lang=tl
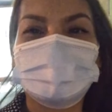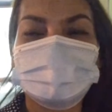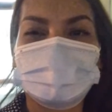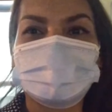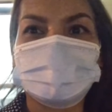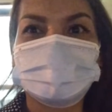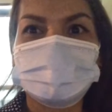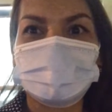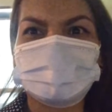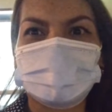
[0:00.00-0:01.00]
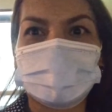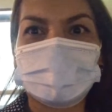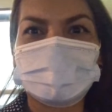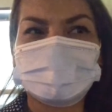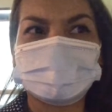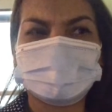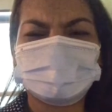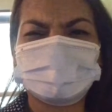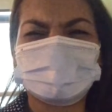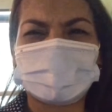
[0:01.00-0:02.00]
So, so far,
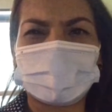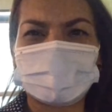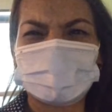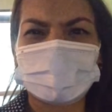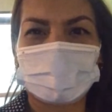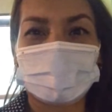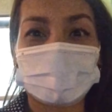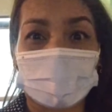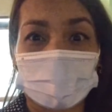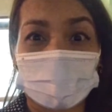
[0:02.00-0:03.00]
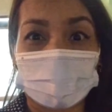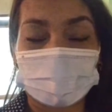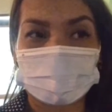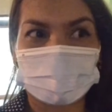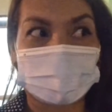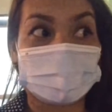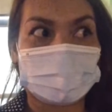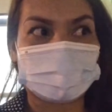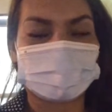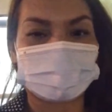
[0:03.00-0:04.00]
wala naman siyang effect. Baka
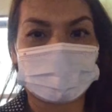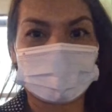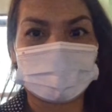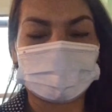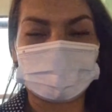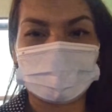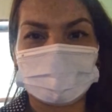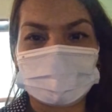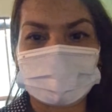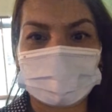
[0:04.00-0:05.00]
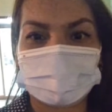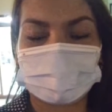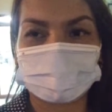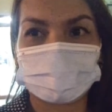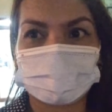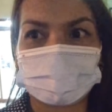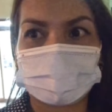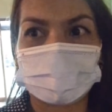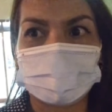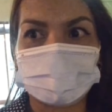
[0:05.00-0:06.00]
later on, sabi ng doktor,
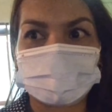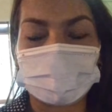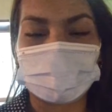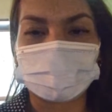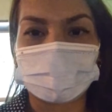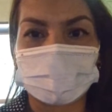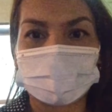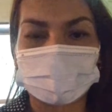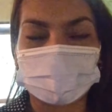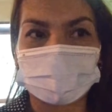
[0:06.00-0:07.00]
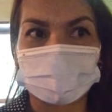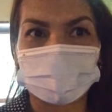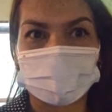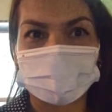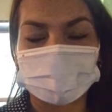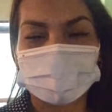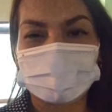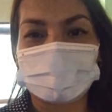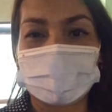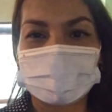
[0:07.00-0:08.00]
iinom daw ako ng ano,
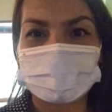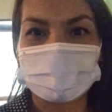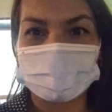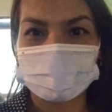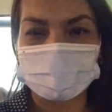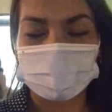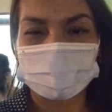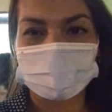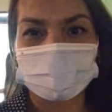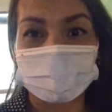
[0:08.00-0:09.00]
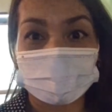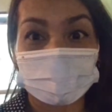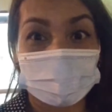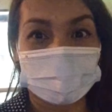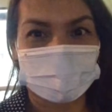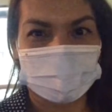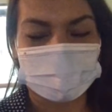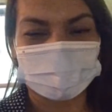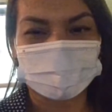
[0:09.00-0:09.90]
Panadol kung magkaroon ako ng fever.